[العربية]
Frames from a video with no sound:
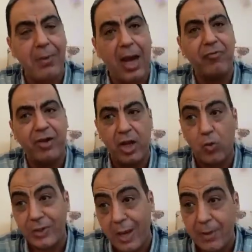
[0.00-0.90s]
مع الفريق
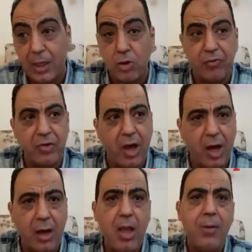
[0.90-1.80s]
ودايما اللي ايده في
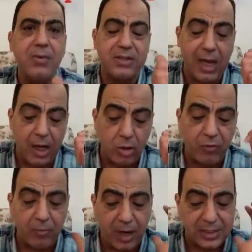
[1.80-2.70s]
النار مش زي اللي ايده
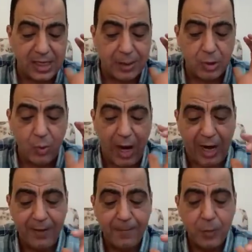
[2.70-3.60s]
في الميه زي كابتن وائل